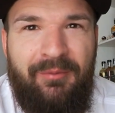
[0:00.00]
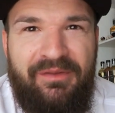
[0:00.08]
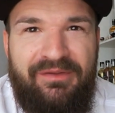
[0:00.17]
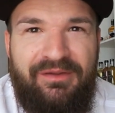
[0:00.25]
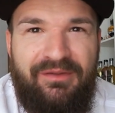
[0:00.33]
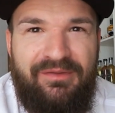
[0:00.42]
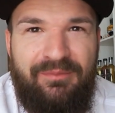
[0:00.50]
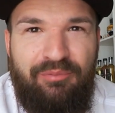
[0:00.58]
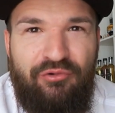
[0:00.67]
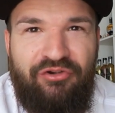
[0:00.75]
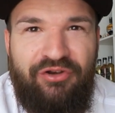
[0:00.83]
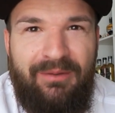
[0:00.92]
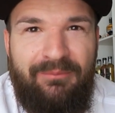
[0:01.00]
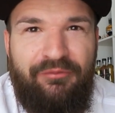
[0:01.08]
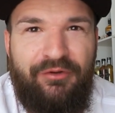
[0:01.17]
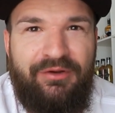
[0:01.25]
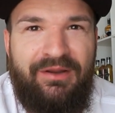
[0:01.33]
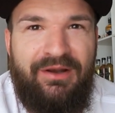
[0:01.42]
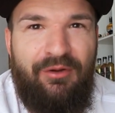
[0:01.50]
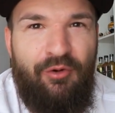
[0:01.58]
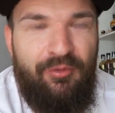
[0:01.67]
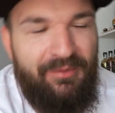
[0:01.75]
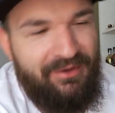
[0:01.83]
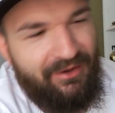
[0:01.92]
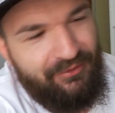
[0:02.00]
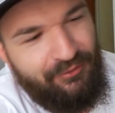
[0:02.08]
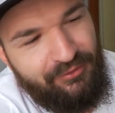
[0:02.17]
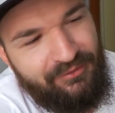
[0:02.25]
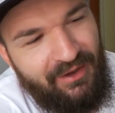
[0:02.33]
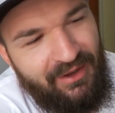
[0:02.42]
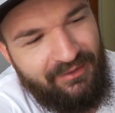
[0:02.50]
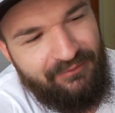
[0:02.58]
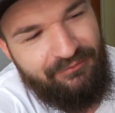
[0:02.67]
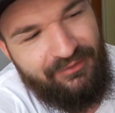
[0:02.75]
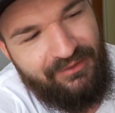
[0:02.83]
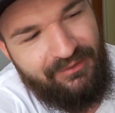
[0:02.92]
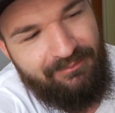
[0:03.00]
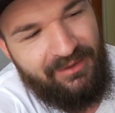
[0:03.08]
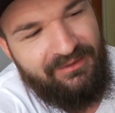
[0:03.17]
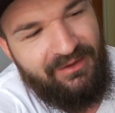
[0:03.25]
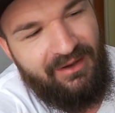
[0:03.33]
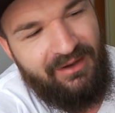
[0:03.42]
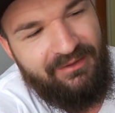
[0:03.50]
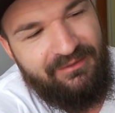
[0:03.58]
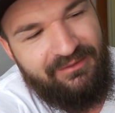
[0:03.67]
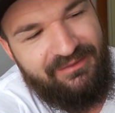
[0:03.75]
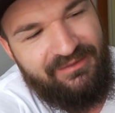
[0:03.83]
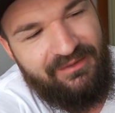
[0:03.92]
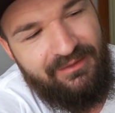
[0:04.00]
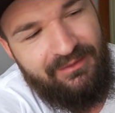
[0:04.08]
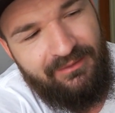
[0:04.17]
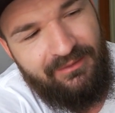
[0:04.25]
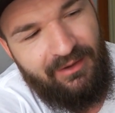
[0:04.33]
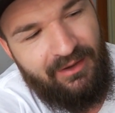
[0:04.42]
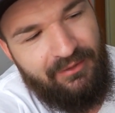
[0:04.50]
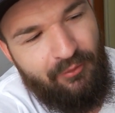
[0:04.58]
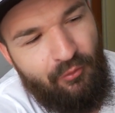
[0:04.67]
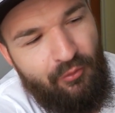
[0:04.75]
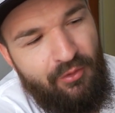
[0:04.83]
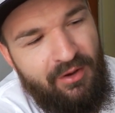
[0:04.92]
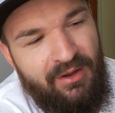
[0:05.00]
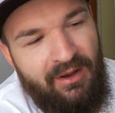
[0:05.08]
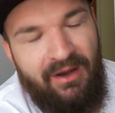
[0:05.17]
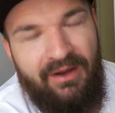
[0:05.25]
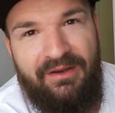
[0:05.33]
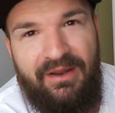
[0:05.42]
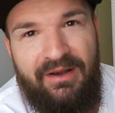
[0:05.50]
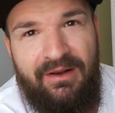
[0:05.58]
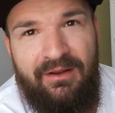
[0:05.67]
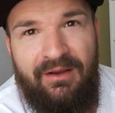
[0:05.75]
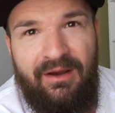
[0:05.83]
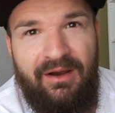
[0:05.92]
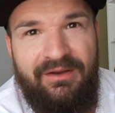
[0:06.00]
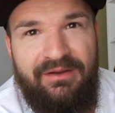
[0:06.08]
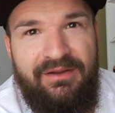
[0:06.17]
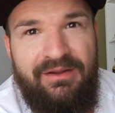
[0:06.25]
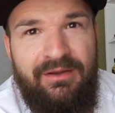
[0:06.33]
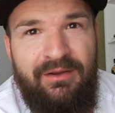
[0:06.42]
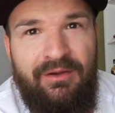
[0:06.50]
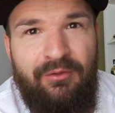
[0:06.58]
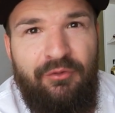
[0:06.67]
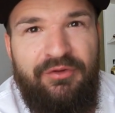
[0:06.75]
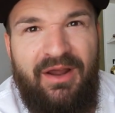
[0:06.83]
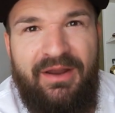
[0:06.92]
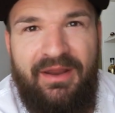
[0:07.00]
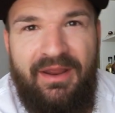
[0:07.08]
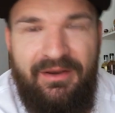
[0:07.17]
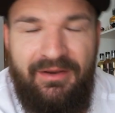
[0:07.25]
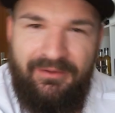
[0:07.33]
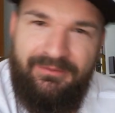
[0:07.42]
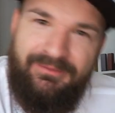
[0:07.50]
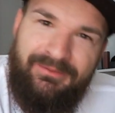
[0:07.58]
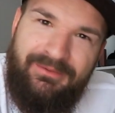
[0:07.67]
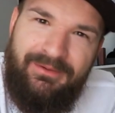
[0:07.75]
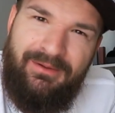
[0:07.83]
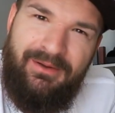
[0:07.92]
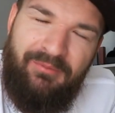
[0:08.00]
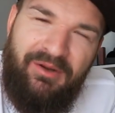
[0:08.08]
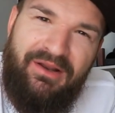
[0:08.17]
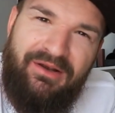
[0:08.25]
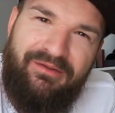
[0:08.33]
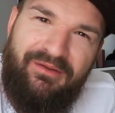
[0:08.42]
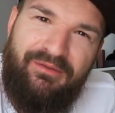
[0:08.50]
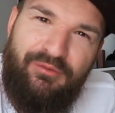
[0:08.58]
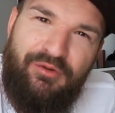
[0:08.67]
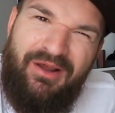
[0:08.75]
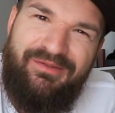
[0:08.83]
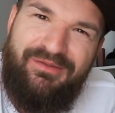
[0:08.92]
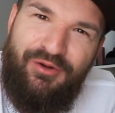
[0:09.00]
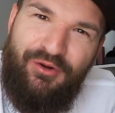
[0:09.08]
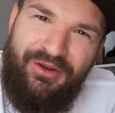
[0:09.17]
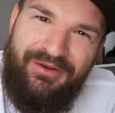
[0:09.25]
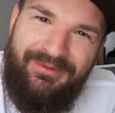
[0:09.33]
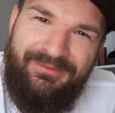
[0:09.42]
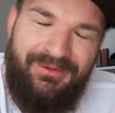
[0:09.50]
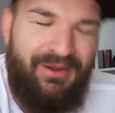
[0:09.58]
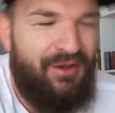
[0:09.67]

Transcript: Wenn man sich jetzt die Buchstaben von Kilhoman anguckt, dann findet man da ein C, ein O, ein L, ein I und ein N. Mein ältester Sohn heißt Colin.